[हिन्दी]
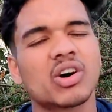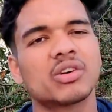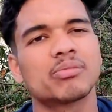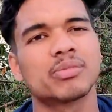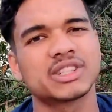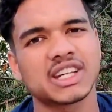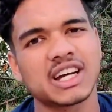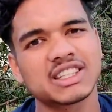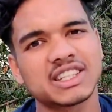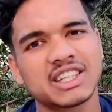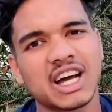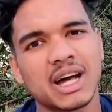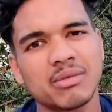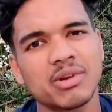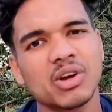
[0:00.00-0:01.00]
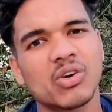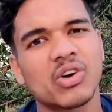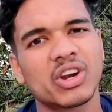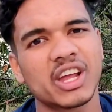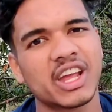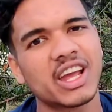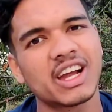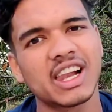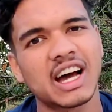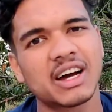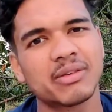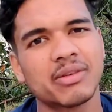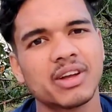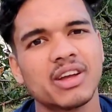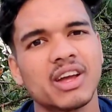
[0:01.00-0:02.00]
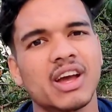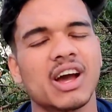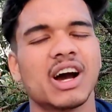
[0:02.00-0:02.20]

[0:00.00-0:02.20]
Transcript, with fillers: और पचास हज़ार भी और एक लाख भी